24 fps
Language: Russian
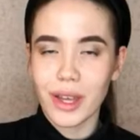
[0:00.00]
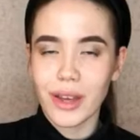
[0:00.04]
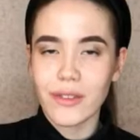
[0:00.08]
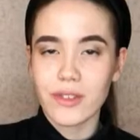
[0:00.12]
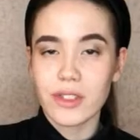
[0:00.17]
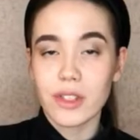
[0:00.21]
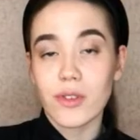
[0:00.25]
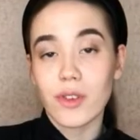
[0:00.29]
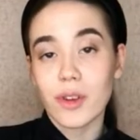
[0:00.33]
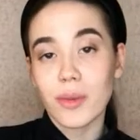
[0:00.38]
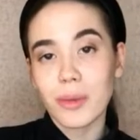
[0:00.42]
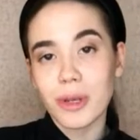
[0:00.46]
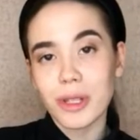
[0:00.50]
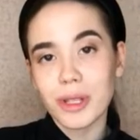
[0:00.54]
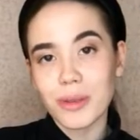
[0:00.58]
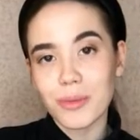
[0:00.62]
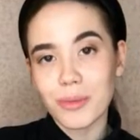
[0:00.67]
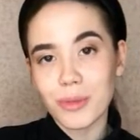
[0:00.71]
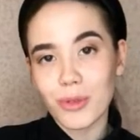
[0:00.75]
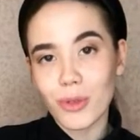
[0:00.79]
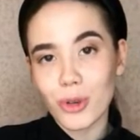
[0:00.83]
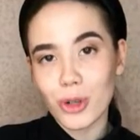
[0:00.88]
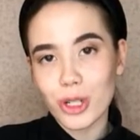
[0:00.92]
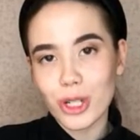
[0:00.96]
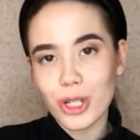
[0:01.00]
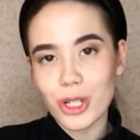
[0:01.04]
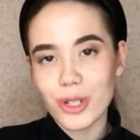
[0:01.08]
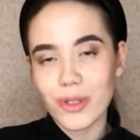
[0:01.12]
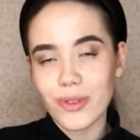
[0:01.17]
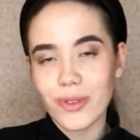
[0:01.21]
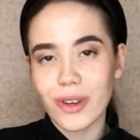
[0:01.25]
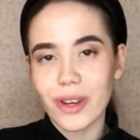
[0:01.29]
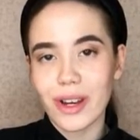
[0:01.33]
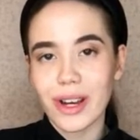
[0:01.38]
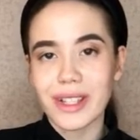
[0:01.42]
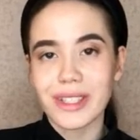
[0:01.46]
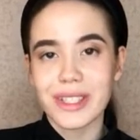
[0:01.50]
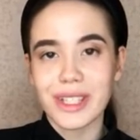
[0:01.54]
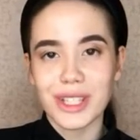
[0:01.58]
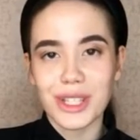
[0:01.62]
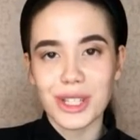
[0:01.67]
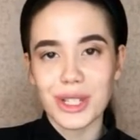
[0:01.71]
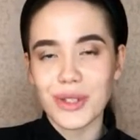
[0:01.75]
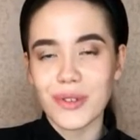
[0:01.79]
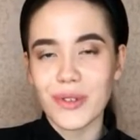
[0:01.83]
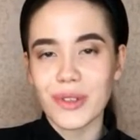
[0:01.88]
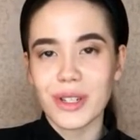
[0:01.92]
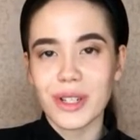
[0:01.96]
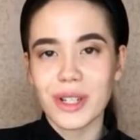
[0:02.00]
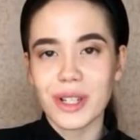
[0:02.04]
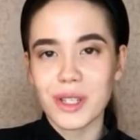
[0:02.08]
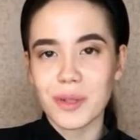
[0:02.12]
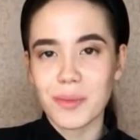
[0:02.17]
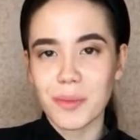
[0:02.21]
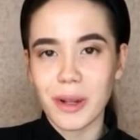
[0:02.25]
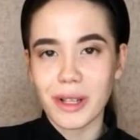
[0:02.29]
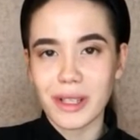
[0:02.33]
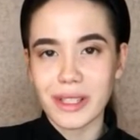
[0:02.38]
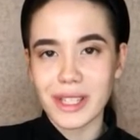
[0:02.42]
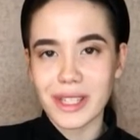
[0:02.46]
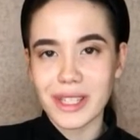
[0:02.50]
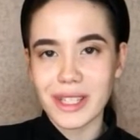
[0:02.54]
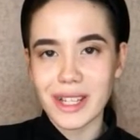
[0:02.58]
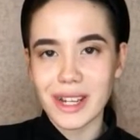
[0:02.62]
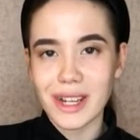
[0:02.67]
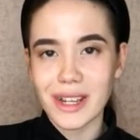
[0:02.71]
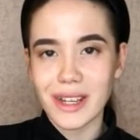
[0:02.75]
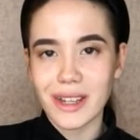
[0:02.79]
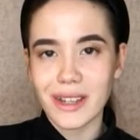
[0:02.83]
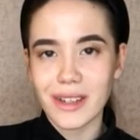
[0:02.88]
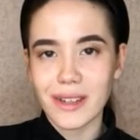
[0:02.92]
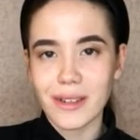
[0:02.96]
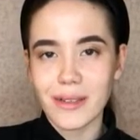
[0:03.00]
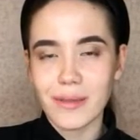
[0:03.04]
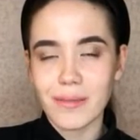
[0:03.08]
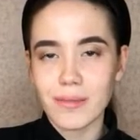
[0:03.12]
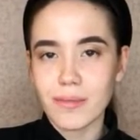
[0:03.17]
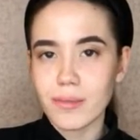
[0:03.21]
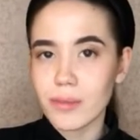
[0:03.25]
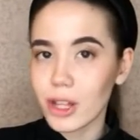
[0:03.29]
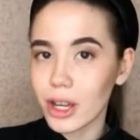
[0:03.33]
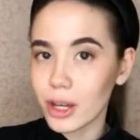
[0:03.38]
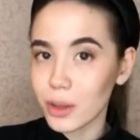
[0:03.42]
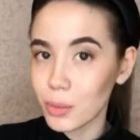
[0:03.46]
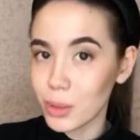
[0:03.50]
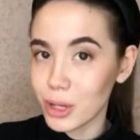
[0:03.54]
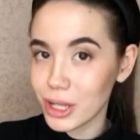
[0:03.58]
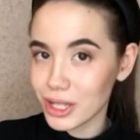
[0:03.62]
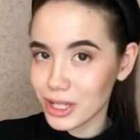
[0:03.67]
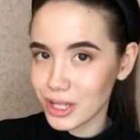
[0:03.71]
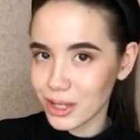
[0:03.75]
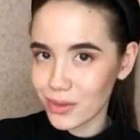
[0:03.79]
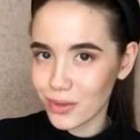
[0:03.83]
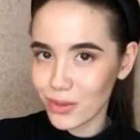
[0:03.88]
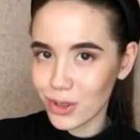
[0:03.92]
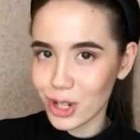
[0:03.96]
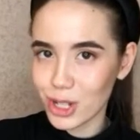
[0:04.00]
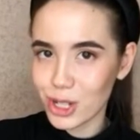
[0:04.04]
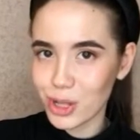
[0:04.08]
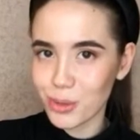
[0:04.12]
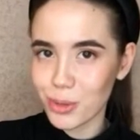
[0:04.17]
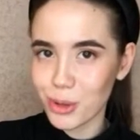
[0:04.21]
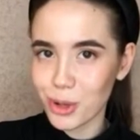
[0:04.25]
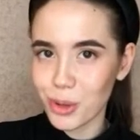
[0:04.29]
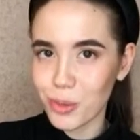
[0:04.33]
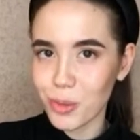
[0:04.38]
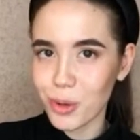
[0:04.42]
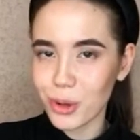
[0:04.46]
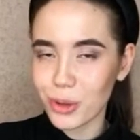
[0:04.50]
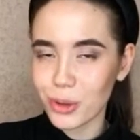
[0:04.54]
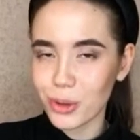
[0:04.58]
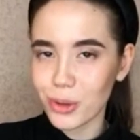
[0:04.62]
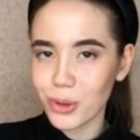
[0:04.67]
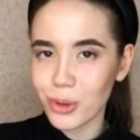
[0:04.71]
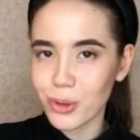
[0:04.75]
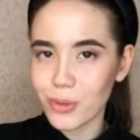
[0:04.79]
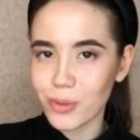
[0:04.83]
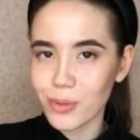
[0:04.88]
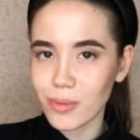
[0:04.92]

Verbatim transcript: В современном творчестве отечественных исполнителей, так близком вашему ребенку,